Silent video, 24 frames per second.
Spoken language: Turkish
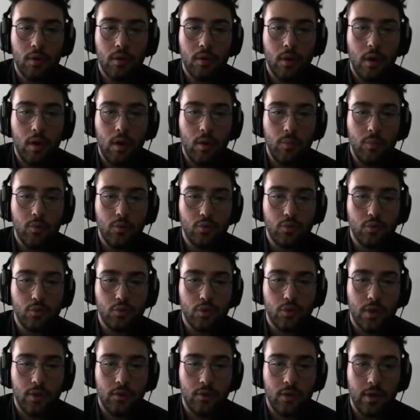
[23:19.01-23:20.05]
Ne yapıyorsun
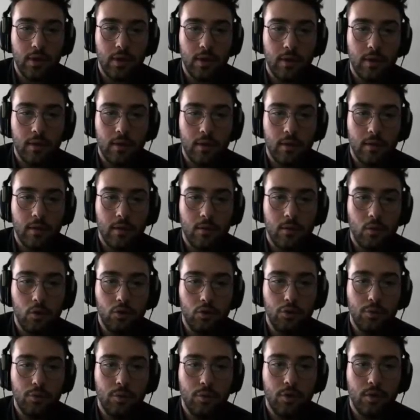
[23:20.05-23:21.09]
sen öyle?
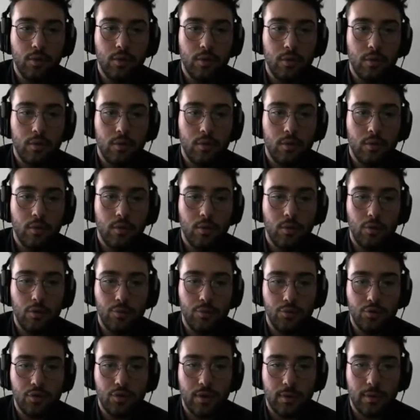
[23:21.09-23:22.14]
Öldün mü?
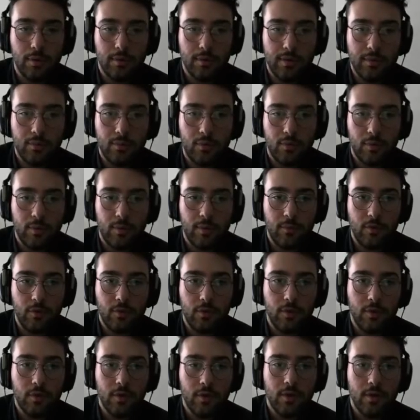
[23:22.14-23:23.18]
Ölmüş tamamdır. Problem yok.
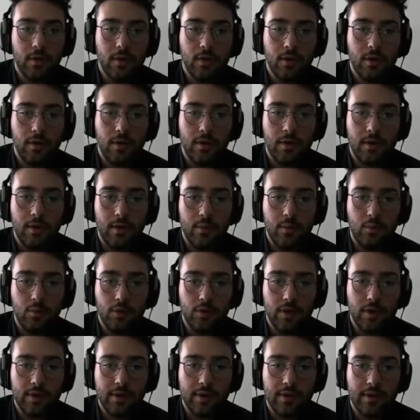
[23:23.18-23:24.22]
Ee,
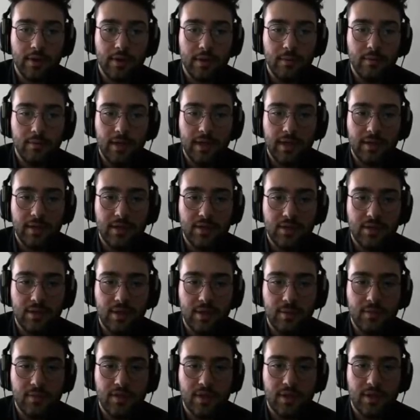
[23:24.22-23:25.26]
bunları da kıralım. Belki
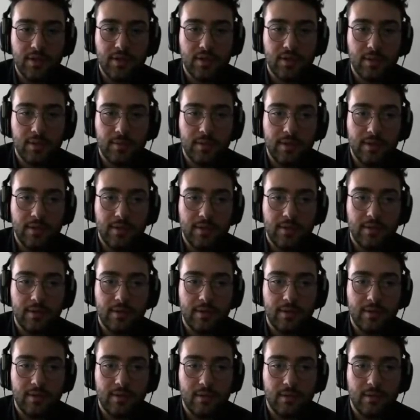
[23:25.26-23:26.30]
içinden bir şeyler çıkabilir.
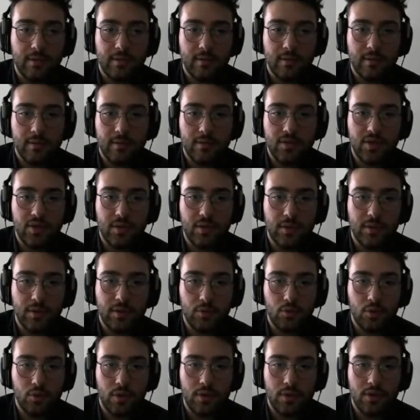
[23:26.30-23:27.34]
Çıkmadı
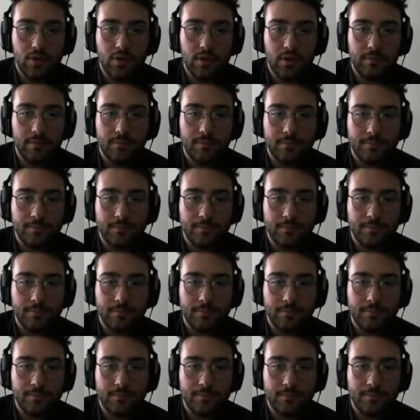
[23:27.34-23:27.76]
şu an için.